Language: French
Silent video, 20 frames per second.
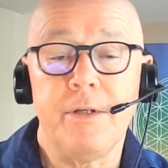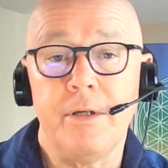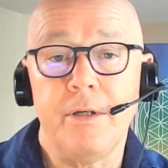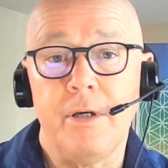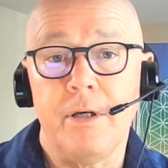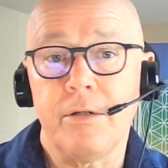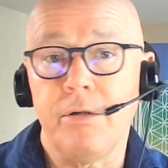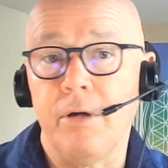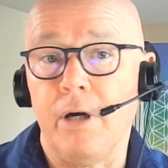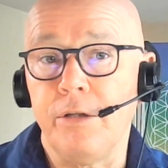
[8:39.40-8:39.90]

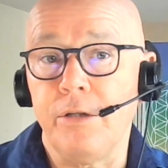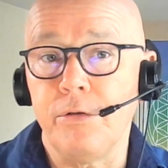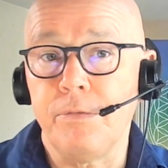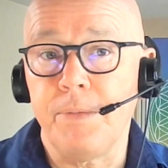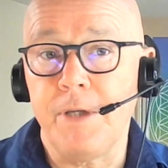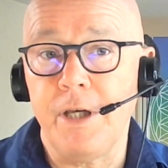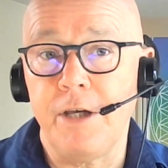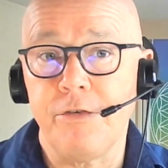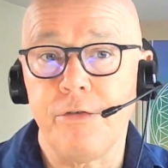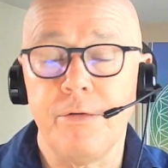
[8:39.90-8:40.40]
encore un autre
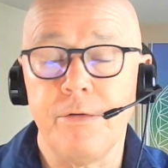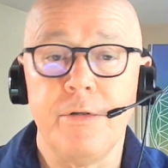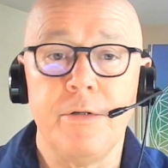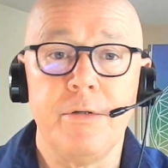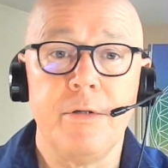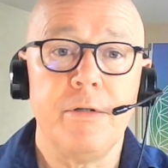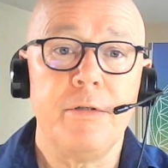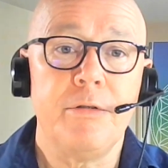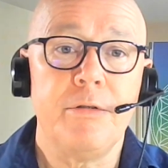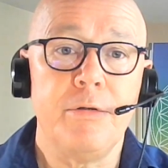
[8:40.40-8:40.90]
piège
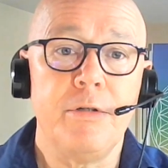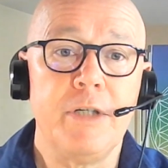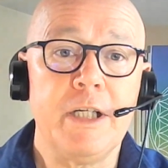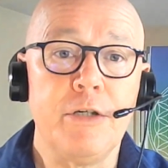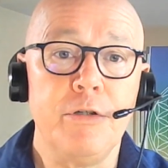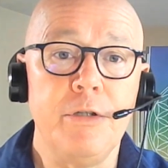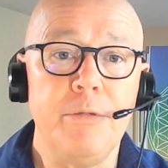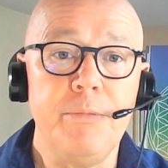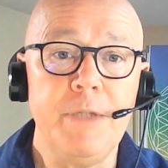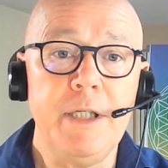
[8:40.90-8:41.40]
de,
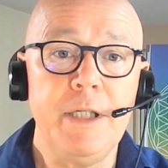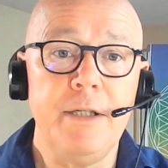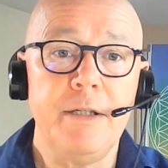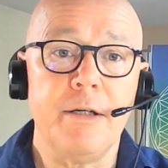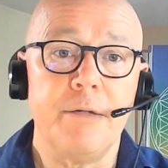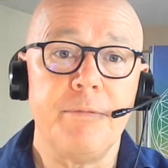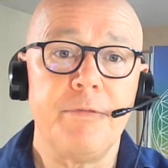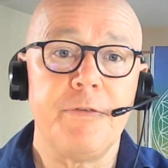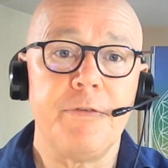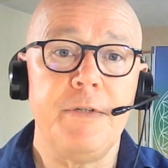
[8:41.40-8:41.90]
l'économie,
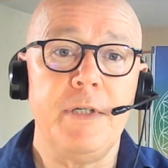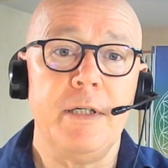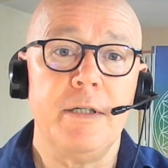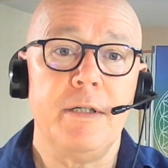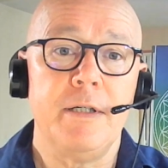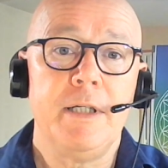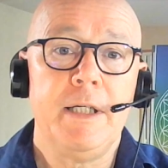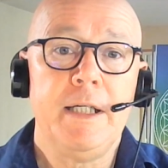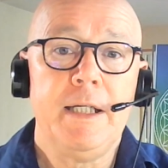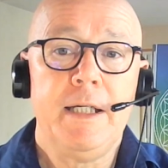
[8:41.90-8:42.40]
comme si
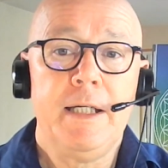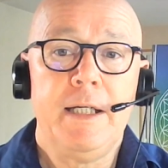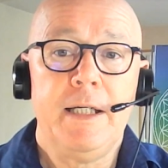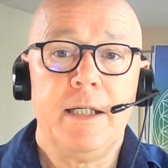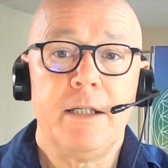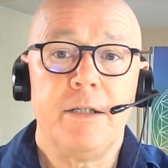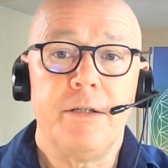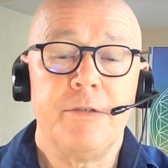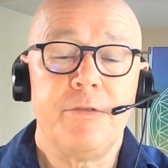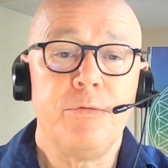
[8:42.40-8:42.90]

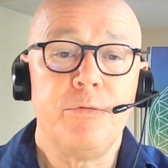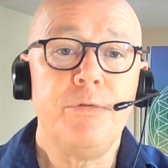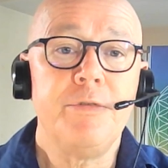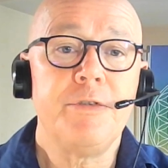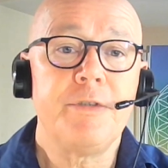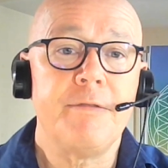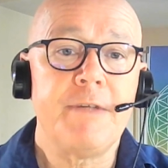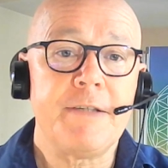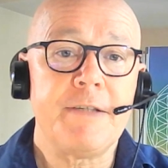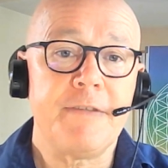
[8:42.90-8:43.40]
quand tout
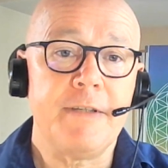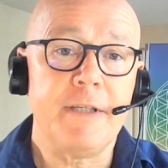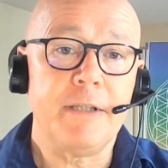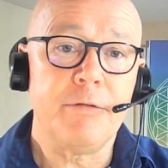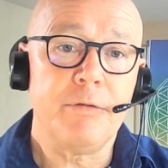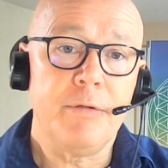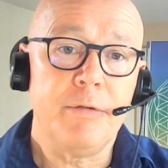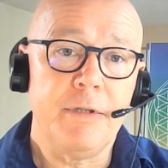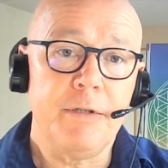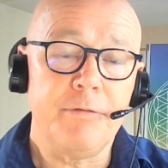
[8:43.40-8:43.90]
ça va
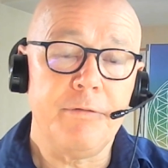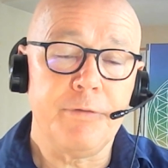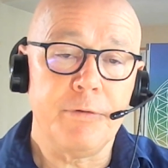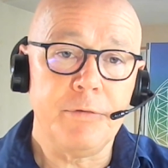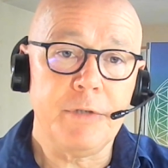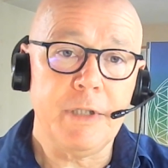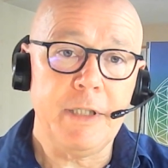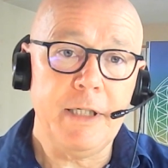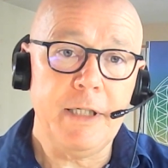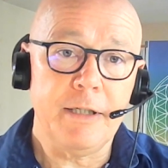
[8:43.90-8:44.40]

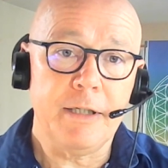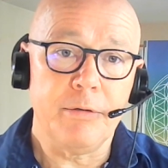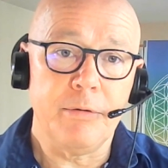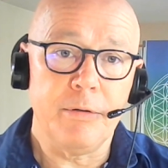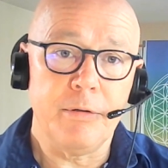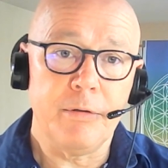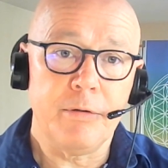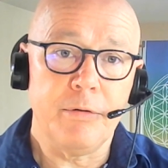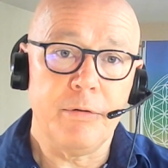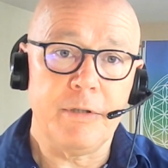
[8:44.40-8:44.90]
s'effondrer
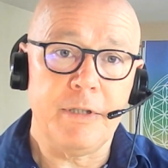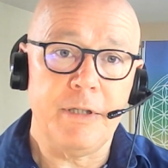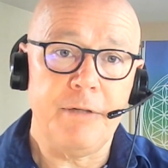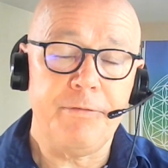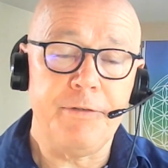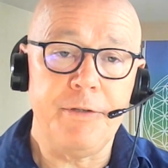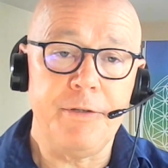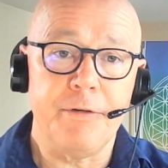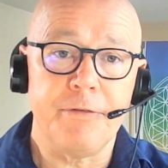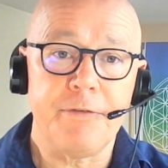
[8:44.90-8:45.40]
côté
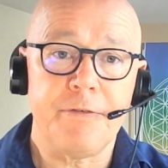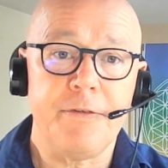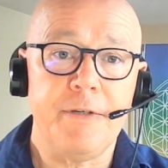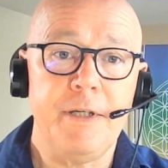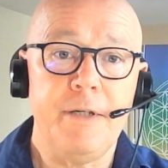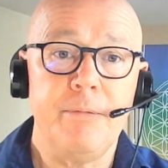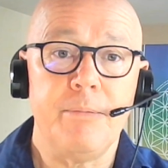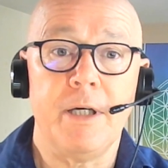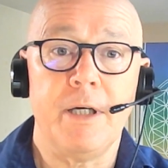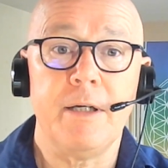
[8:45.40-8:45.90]

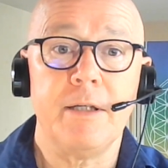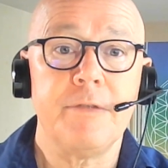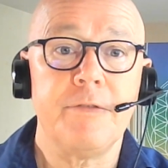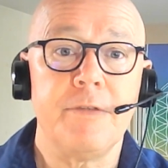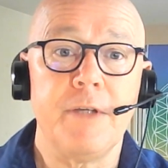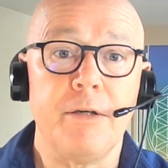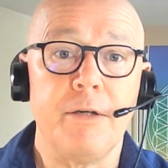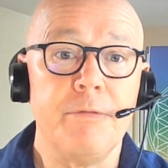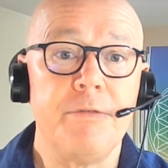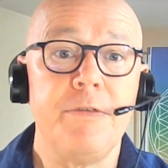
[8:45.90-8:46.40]
financier, ben,
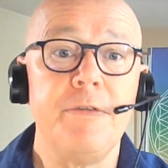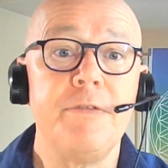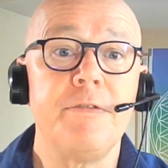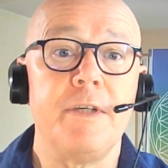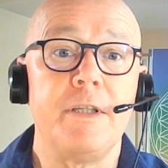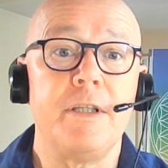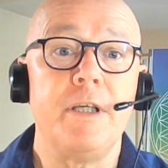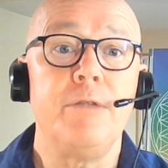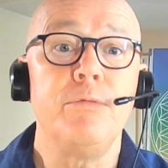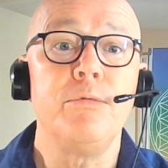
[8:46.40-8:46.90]
c'est comme si
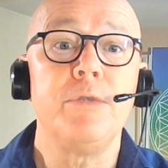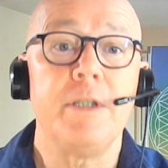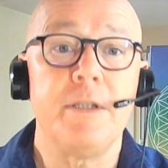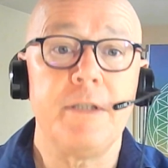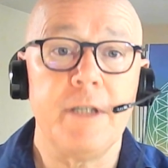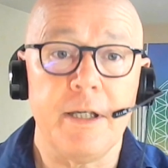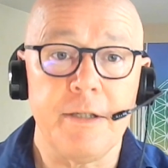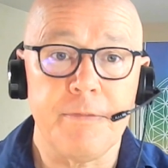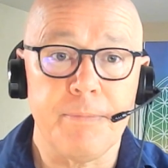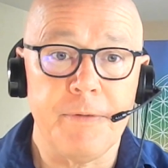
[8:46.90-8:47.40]
c'était nous qui
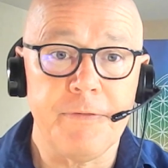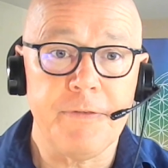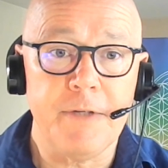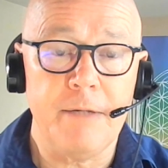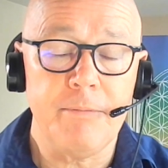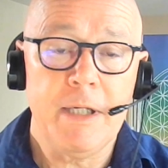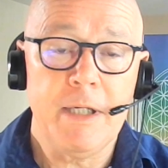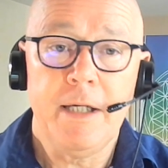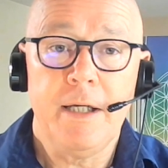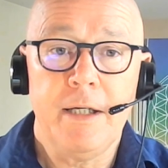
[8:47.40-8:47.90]
étions
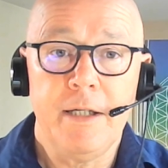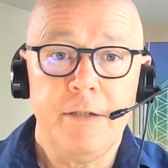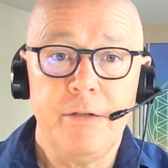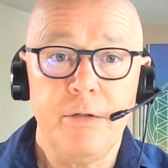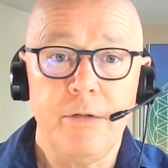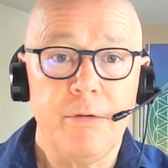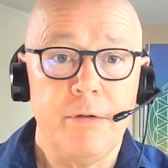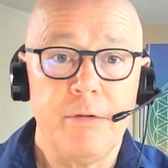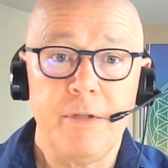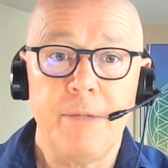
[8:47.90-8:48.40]
responsables.
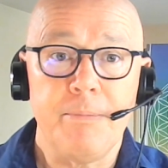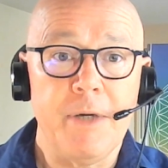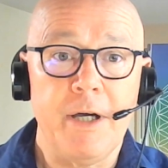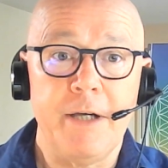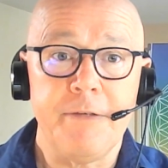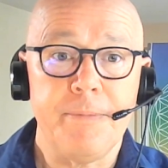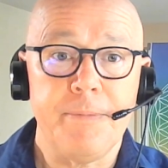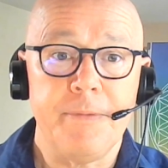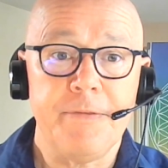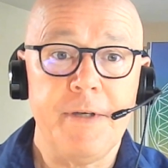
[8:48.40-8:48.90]
Non, on n'est pas
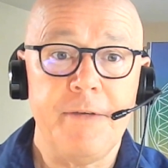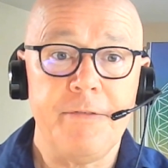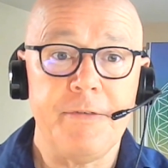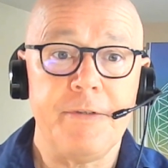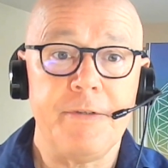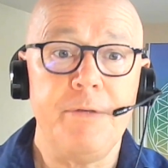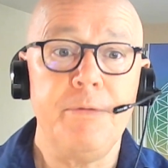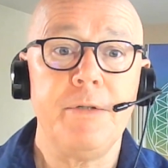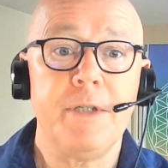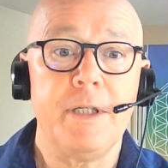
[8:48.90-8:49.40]
responsable,
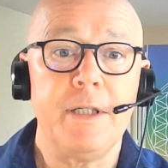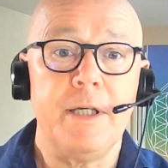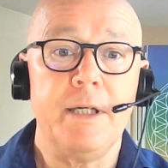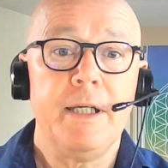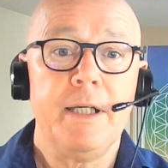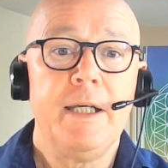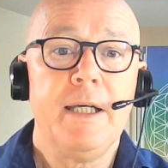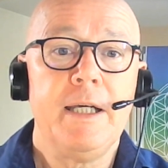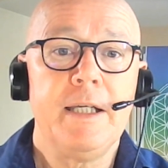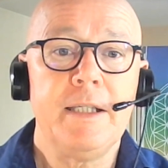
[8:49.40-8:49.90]
c'est eux qui,
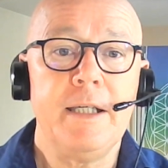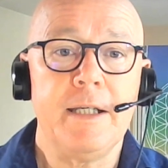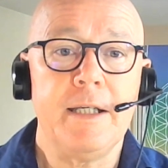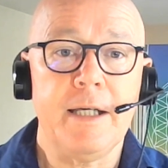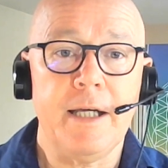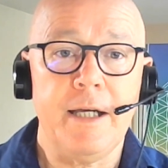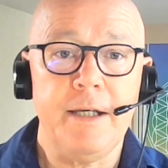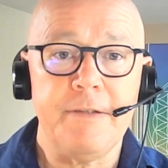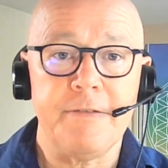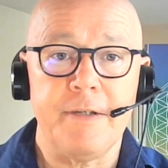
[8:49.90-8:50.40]
qui
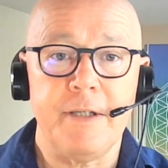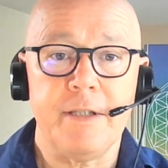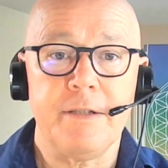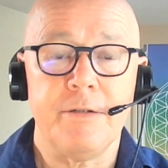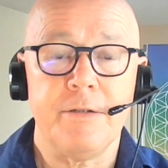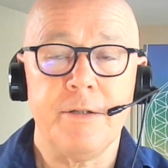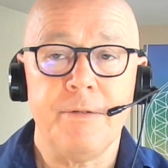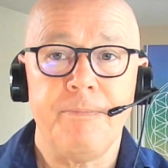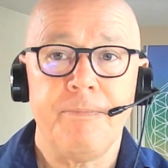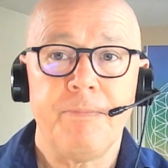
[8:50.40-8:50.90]
créent cette euh,